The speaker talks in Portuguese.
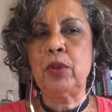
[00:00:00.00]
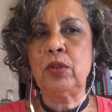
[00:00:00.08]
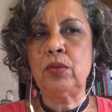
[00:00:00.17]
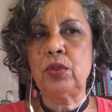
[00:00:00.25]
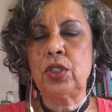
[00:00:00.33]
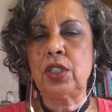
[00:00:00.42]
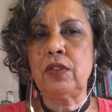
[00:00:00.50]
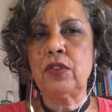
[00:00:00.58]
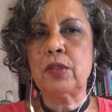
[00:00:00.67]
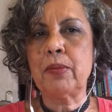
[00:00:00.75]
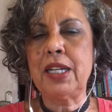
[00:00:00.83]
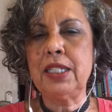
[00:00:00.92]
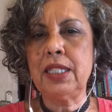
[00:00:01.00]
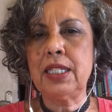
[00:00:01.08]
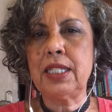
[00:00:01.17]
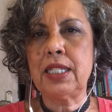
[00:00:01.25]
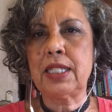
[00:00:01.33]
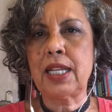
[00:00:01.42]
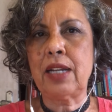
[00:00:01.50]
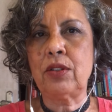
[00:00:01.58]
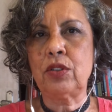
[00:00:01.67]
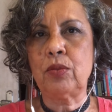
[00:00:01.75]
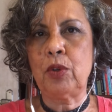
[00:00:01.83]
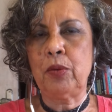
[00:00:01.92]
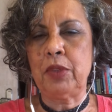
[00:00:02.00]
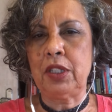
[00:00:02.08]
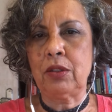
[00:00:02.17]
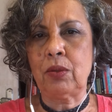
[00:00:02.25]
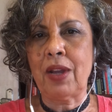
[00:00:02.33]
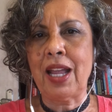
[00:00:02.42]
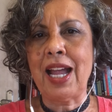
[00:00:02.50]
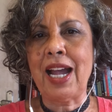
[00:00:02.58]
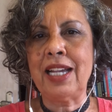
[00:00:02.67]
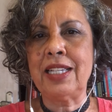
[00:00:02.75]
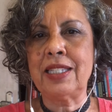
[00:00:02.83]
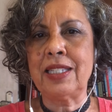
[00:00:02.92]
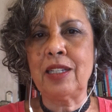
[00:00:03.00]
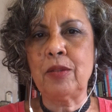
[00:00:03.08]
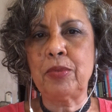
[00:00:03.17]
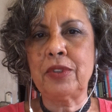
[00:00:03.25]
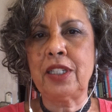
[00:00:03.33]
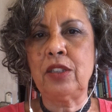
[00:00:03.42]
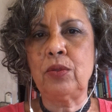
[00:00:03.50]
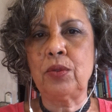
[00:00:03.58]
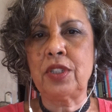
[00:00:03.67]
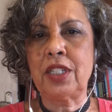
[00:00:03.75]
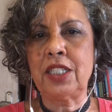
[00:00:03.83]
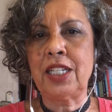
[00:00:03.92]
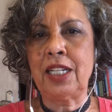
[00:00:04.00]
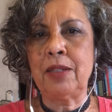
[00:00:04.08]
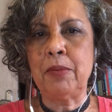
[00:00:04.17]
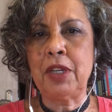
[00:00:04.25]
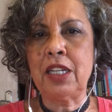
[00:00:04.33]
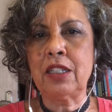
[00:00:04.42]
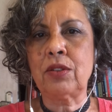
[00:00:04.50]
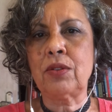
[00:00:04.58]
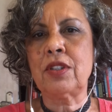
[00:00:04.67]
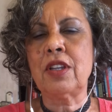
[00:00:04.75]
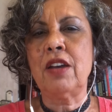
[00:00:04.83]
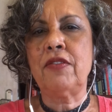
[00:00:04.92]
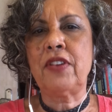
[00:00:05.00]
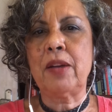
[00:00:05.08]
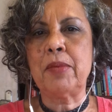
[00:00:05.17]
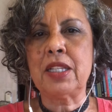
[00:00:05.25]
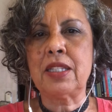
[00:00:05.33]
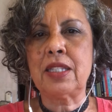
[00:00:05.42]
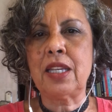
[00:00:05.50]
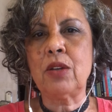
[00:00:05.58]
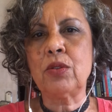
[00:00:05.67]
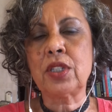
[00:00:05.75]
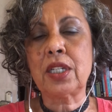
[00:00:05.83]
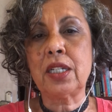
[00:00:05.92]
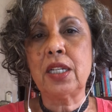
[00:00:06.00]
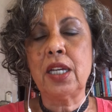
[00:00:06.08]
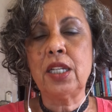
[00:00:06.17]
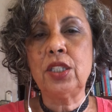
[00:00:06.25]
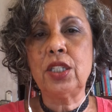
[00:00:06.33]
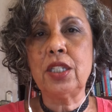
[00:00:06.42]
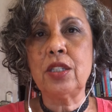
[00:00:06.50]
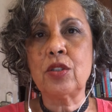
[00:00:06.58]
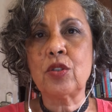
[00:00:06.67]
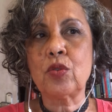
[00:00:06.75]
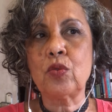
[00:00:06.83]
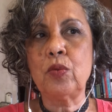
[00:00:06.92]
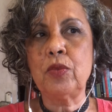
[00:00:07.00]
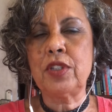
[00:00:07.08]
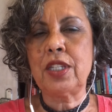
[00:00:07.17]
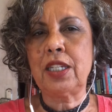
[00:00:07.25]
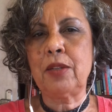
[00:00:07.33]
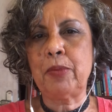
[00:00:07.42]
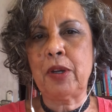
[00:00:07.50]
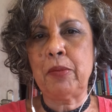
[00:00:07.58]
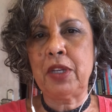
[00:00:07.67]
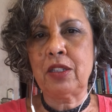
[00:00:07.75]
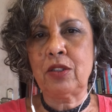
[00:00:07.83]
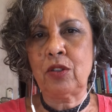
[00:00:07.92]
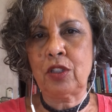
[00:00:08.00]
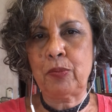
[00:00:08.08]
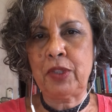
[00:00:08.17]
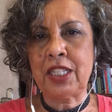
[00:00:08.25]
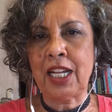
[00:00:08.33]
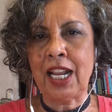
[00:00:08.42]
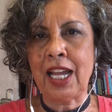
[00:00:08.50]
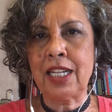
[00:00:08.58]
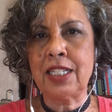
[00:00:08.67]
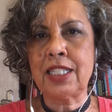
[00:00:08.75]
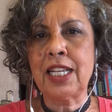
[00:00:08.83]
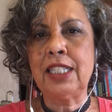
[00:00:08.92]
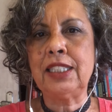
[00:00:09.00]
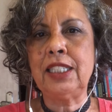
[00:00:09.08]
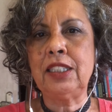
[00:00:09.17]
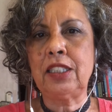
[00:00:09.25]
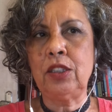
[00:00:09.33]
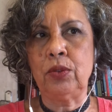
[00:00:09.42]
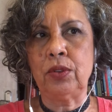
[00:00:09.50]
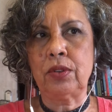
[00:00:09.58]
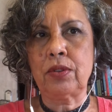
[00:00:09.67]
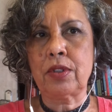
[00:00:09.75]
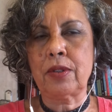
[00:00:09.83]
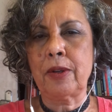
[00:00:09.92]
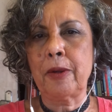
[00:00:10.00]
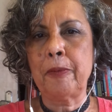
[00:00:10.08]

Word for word: produtivos mais necessários no momento, a exemplo da indústria de alimentos, farmacêutica, de insumos e equipamentos hospitalares, dentre outros.